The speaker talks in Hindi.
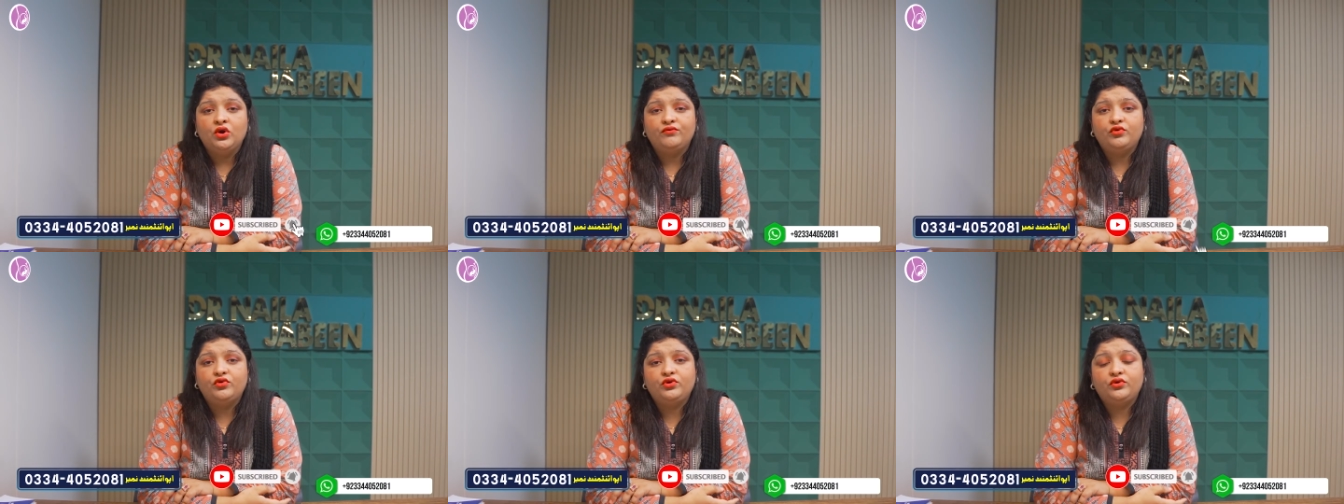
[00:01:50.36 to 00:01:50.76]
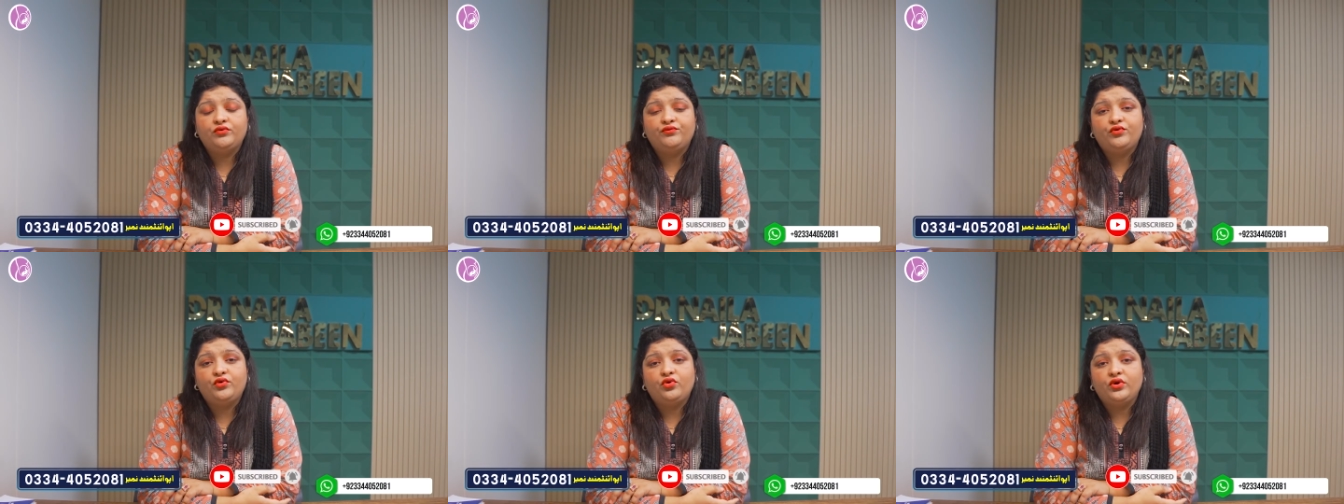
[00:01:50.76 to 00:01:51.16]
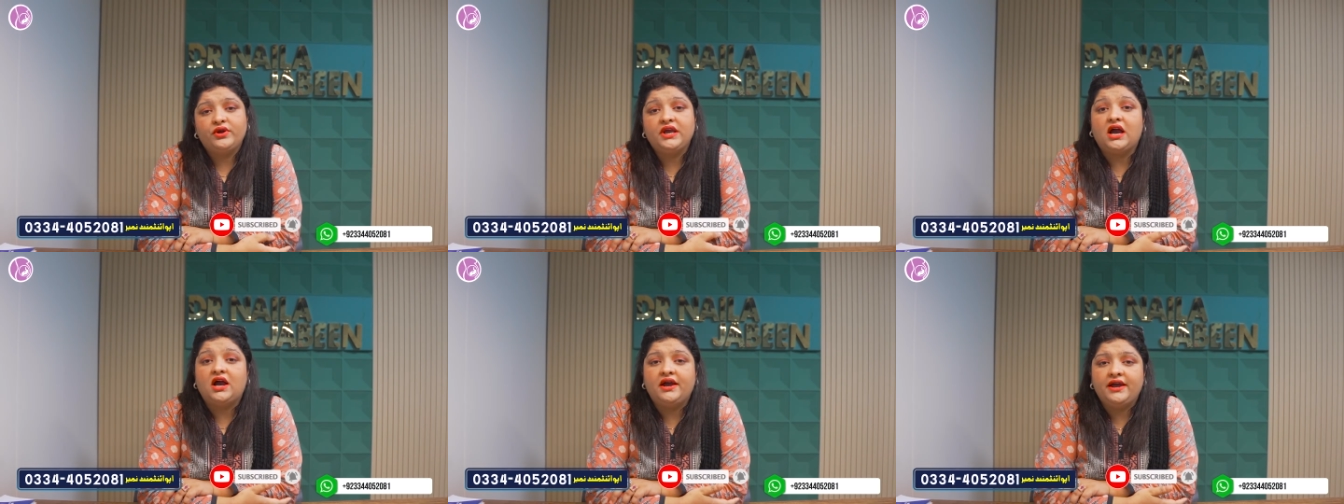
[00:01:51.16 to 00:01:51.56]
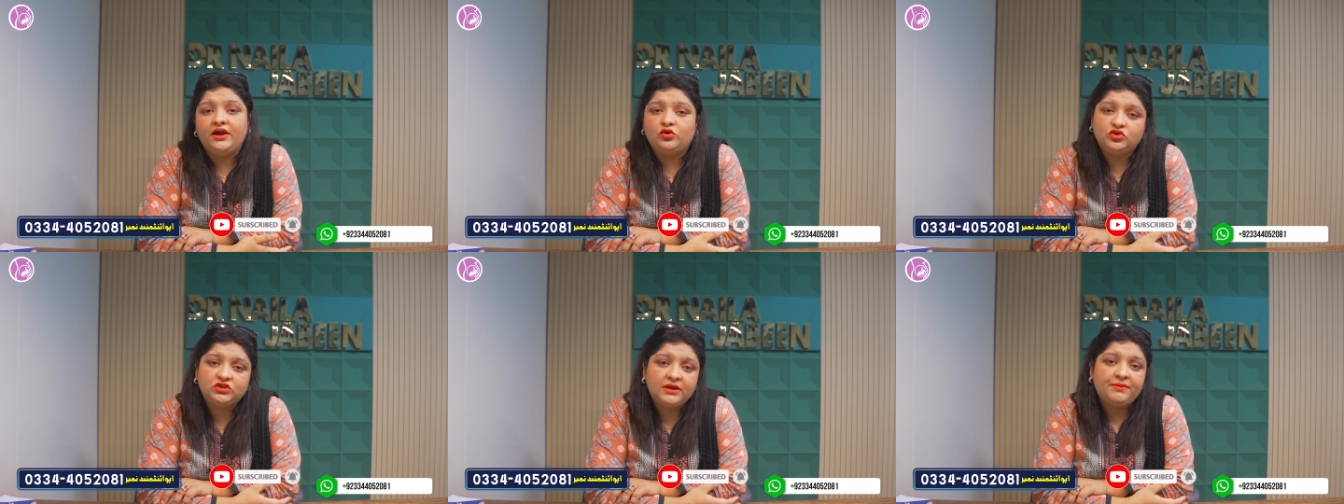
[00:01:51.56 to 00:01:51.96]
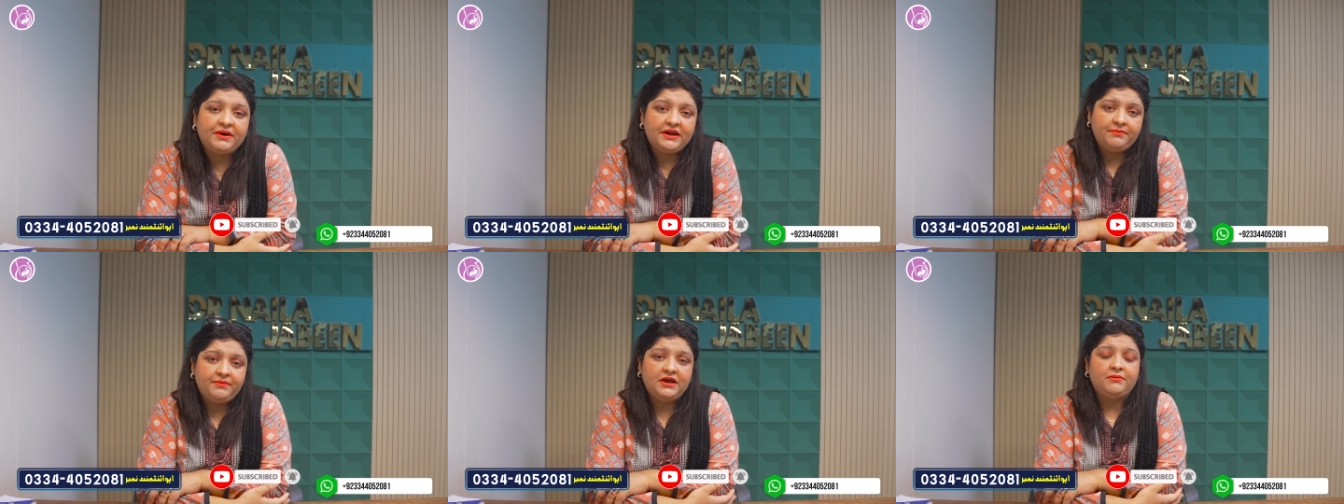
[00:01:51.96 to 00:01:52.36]
वो वो क्या है उसके
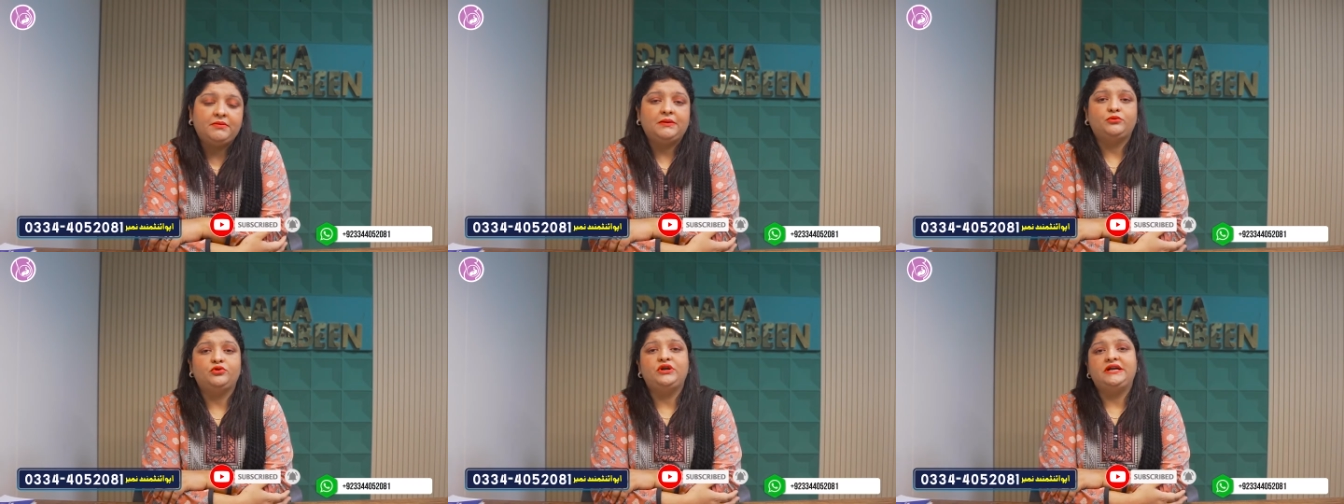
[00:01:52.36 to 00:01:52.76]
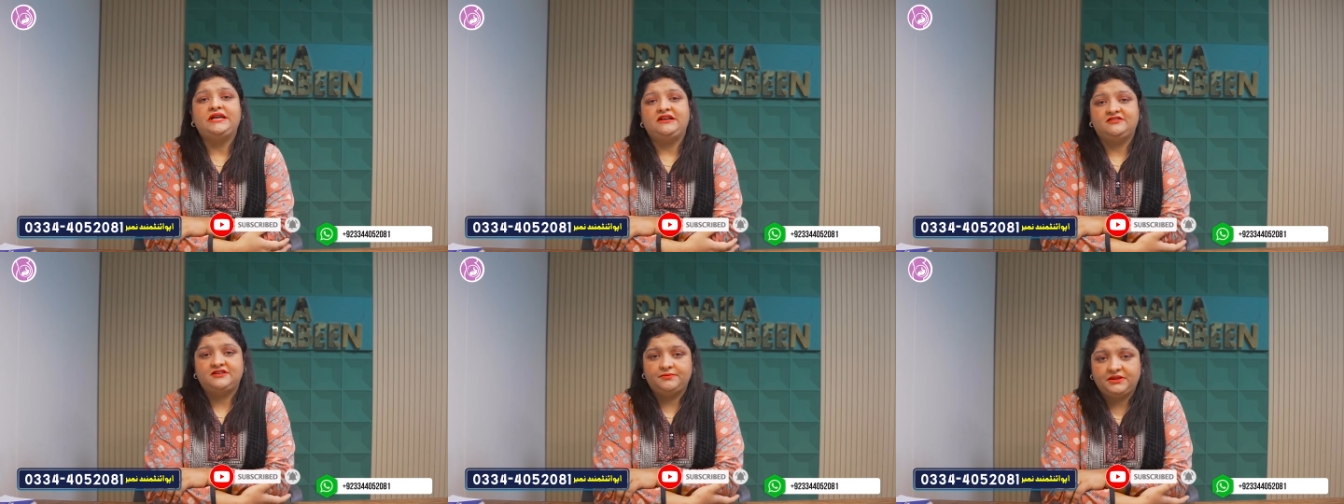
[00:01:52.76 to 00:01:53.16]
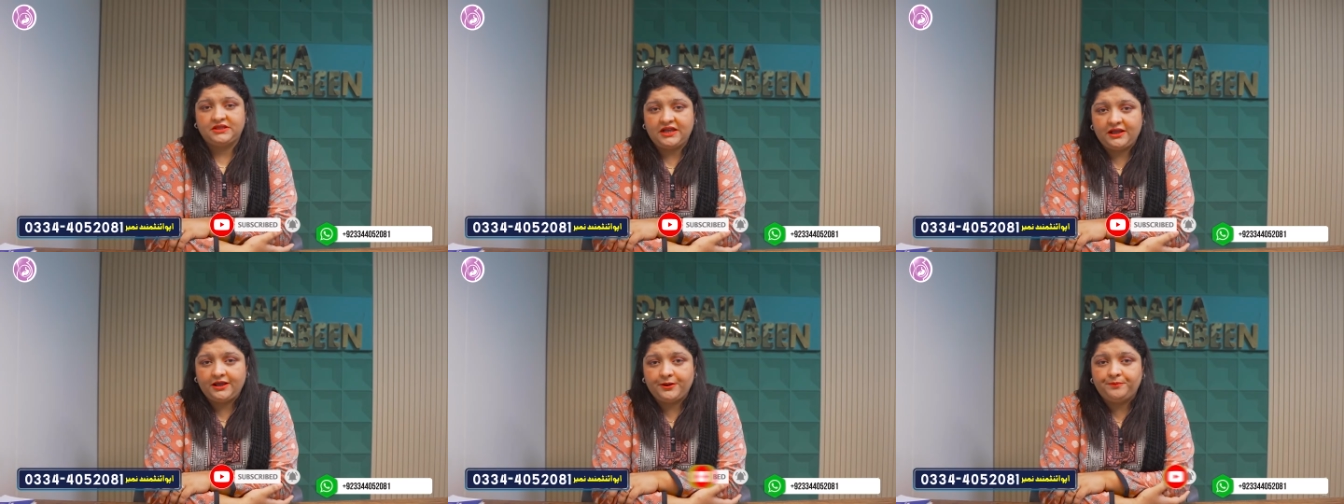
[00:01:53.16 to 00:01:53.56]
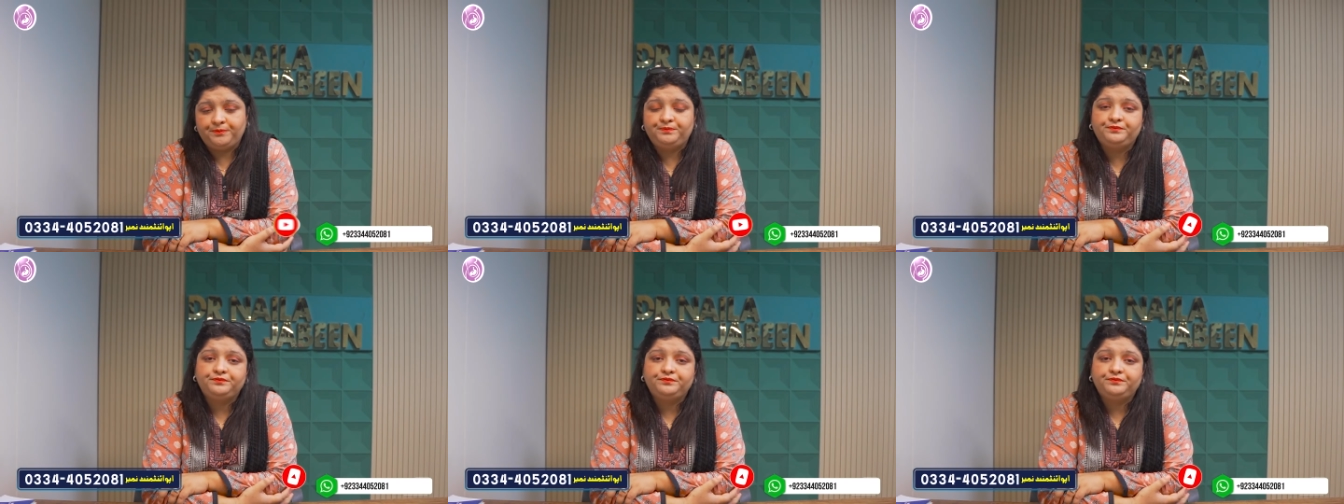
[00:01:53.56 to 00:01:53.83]
बारे में हम आपको डिटेल से बताएंगे